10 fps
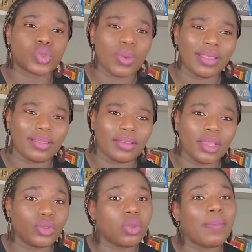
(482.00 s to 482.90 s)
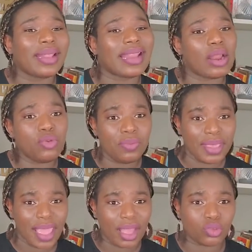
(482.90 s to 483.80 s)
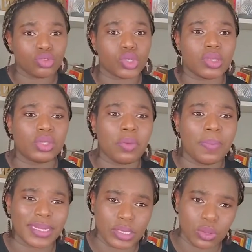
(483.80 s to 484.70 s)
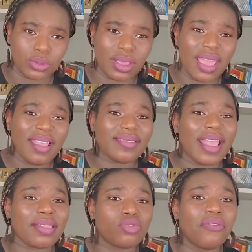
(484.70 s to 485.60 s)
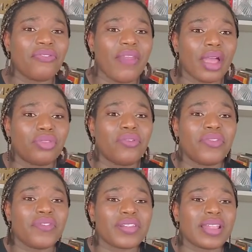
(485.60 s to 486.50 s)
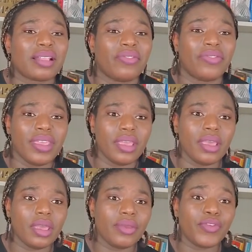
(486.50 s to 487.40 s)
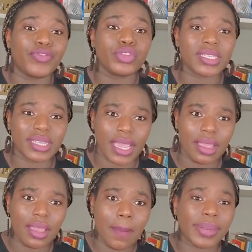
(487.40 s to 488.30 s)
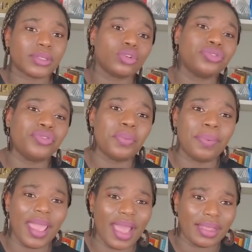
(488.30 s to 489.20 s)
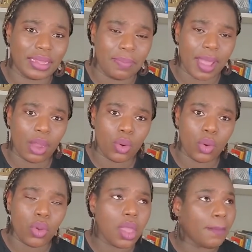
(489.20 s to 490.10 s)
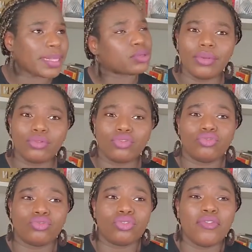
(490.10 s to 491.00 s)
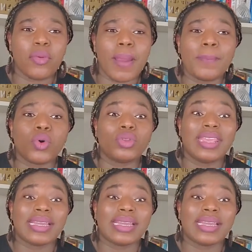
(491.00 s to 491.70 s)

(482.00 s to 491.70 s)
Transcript: souhaite de mettre la lumière sur ce qui te passionne. Cesse de faire, de vivre cette vie frustrée parce que tu veux plaire à tes parents, parce que tu, ne veux pas prendre des